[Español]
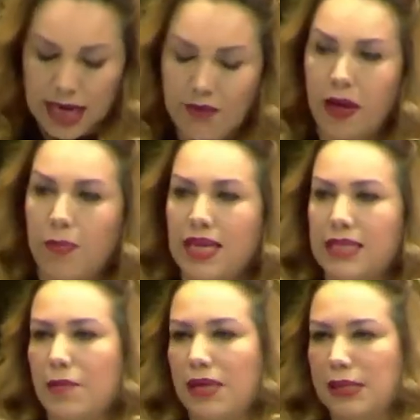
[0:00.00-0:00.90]
La
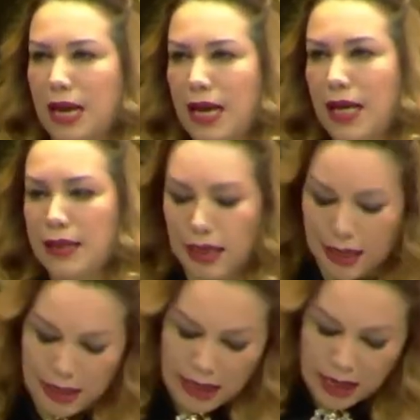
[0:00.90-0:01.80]
farmacia más
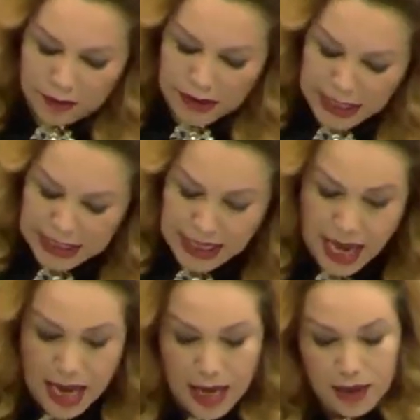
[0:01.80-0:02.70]
grande, el gas
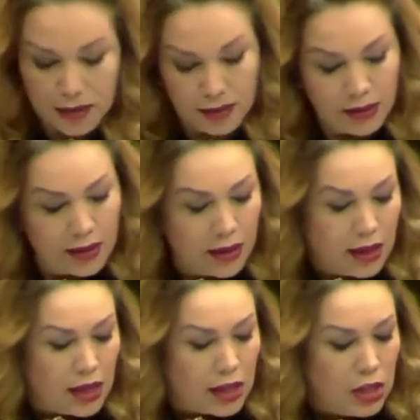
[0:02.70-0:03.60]
bienestar
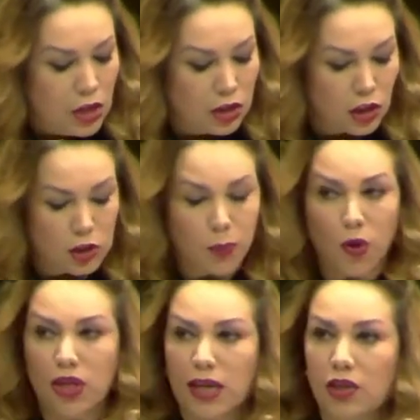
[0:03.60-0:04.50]
y
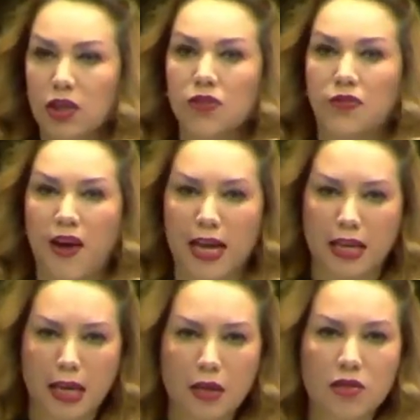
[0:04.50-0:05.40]
otros proyectos
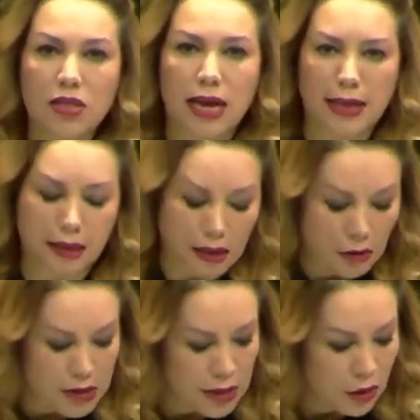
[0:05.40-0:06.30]
fallidos que ha
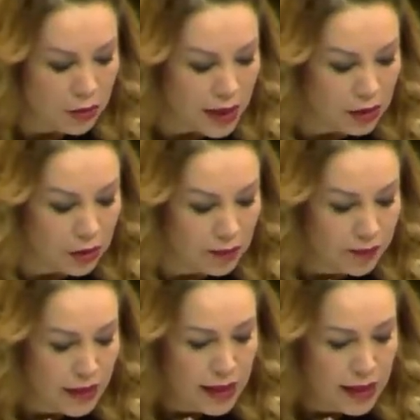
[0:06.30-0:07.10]
tenido este gobierno.